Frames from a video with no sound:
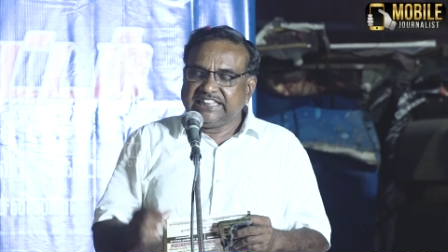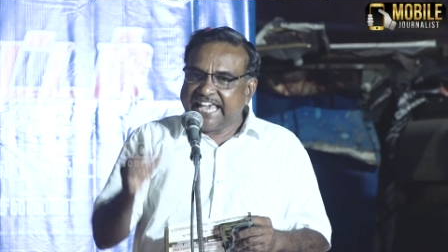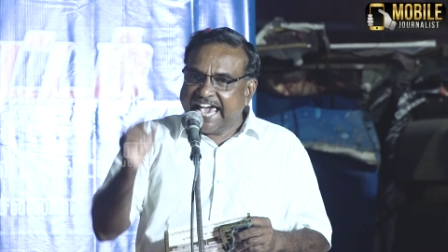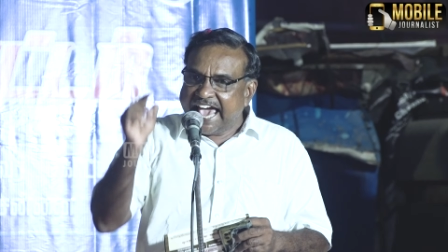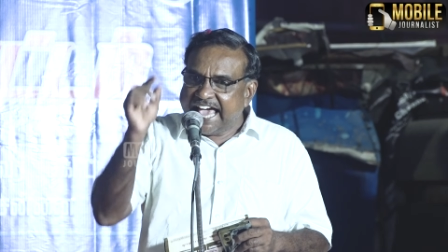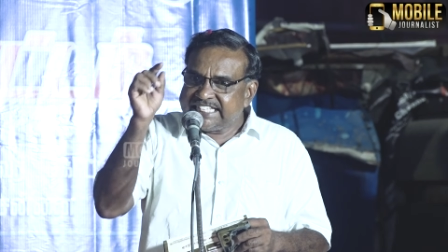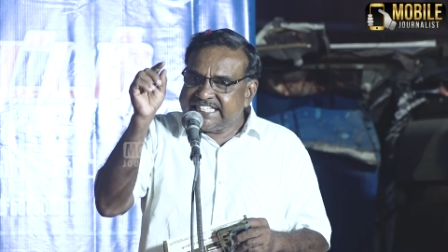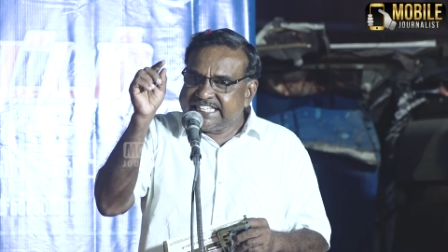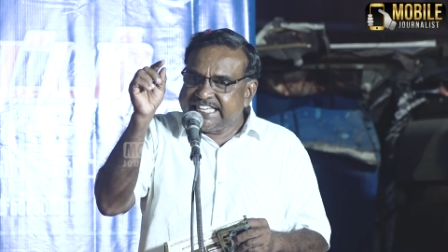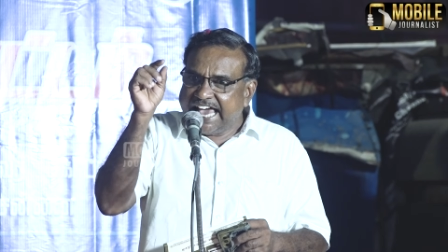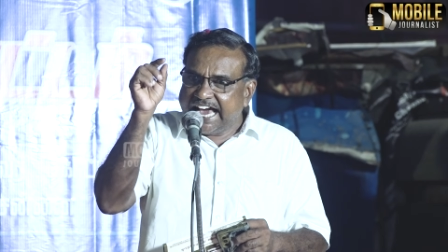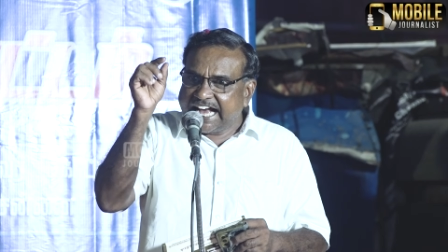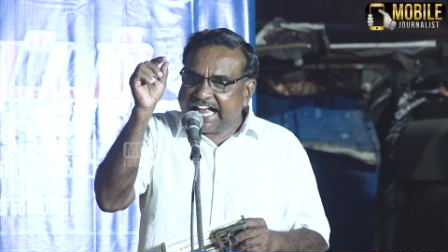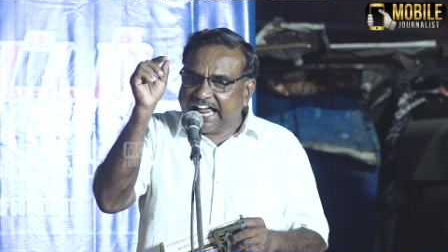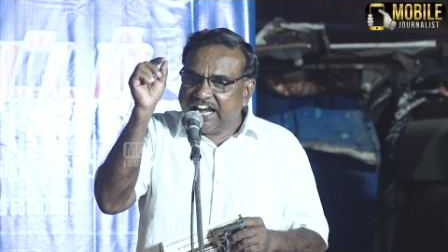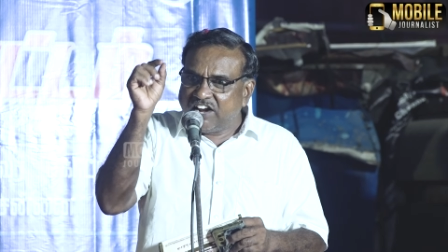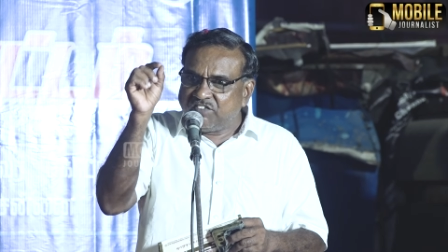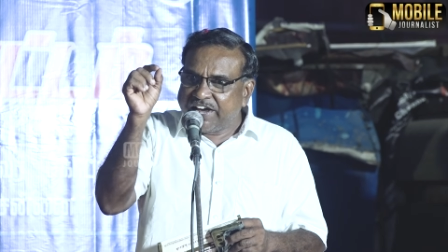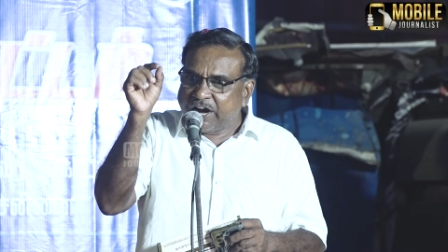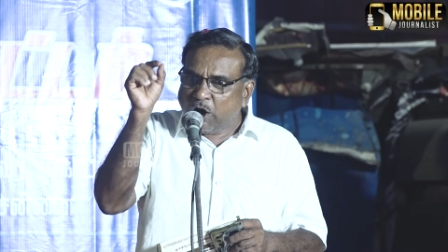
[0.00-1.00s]
தேசிய
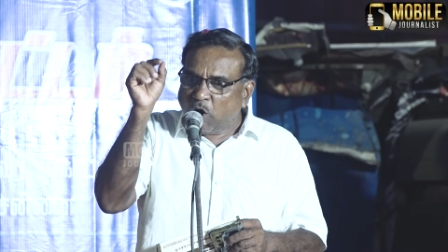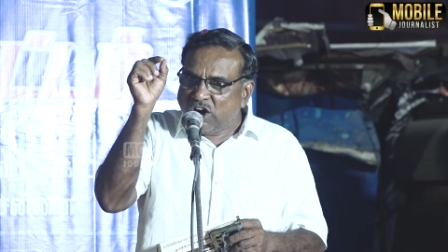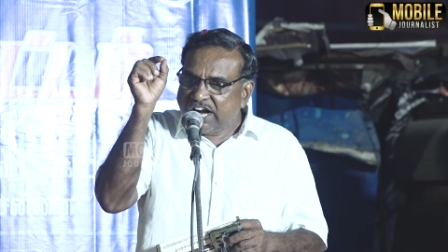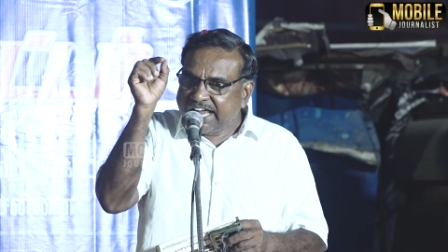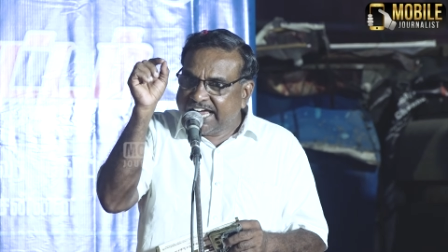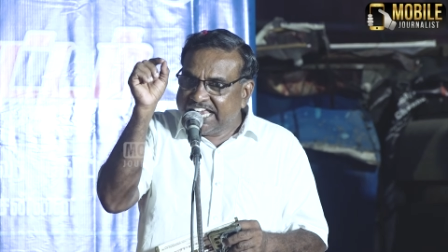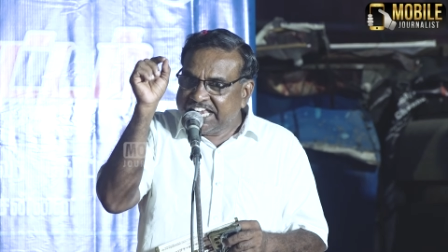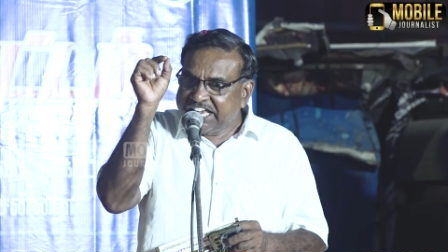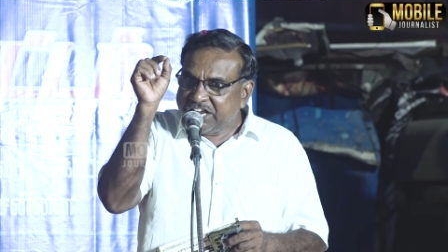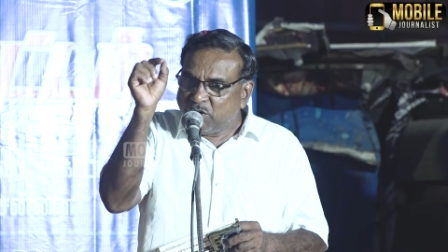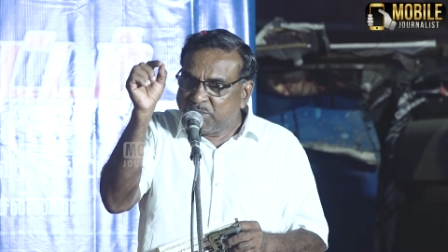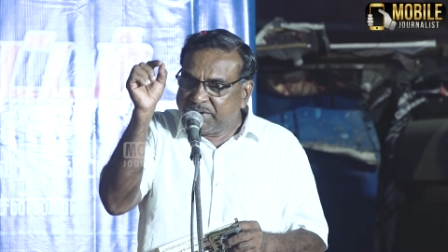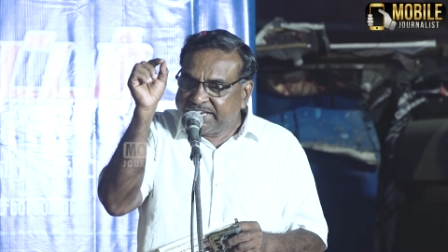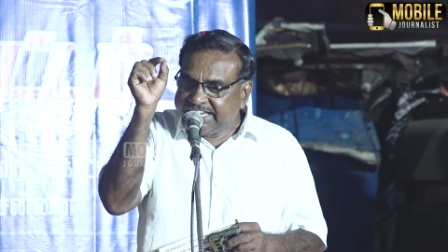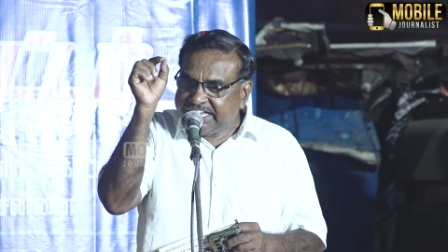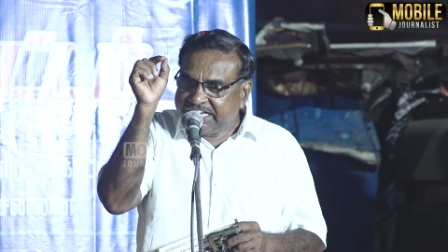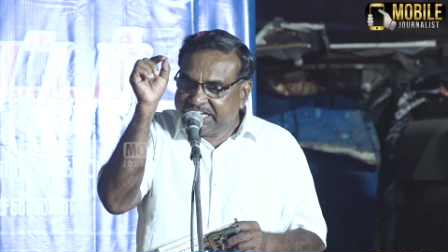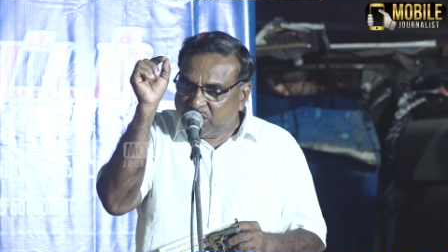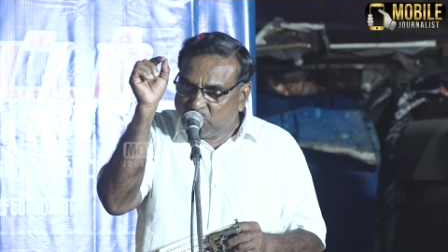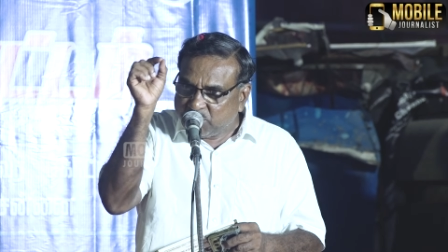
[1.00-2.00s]
கல்விக் கொள்கை
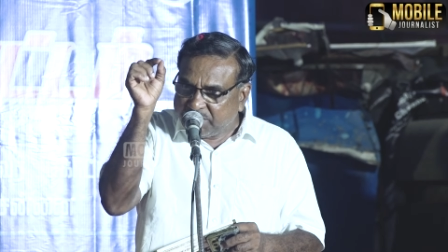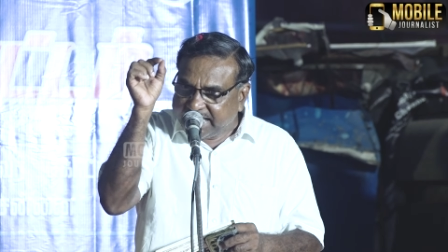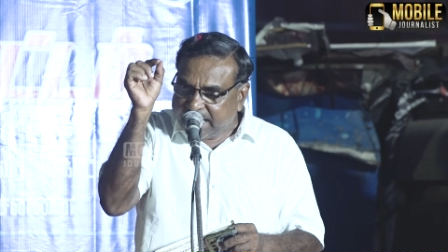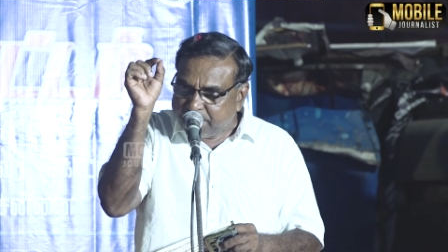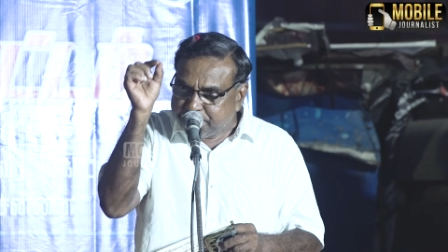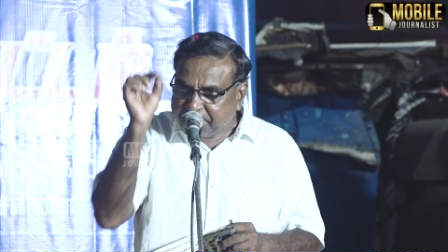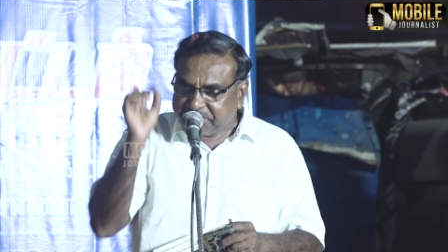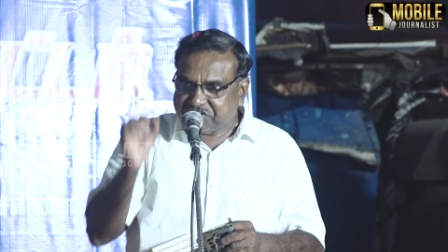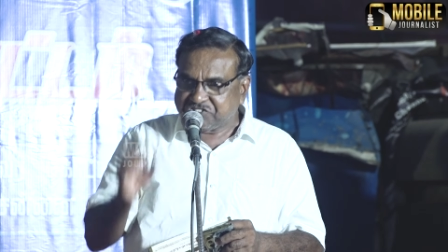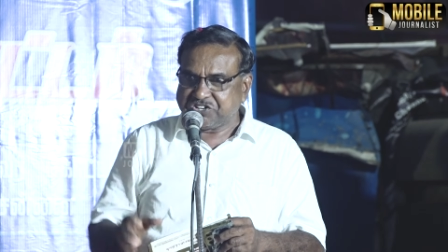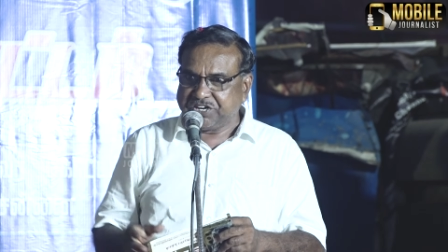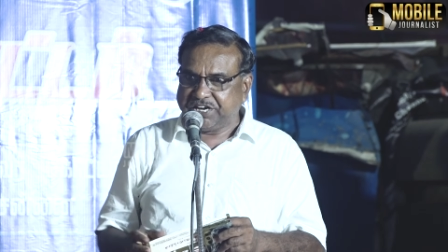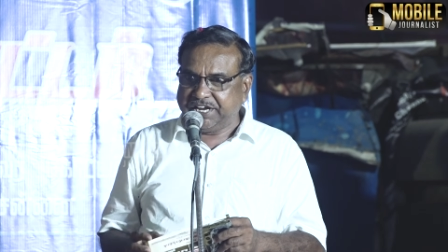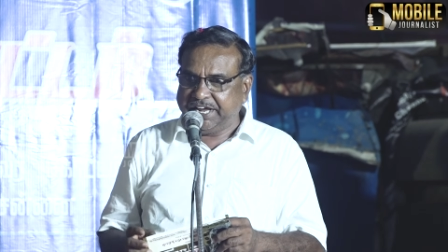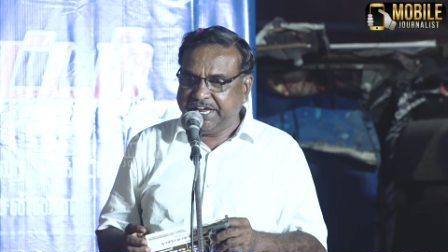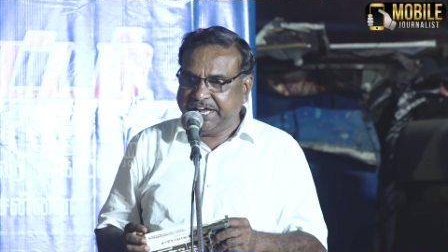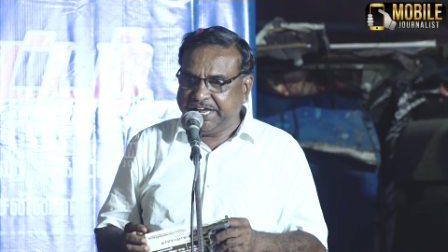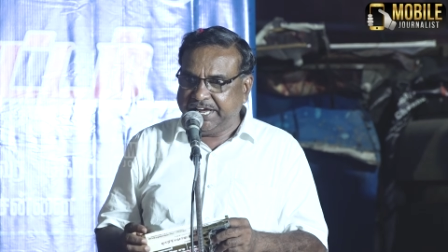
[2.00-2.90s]
இருபது இருபதை பற்றி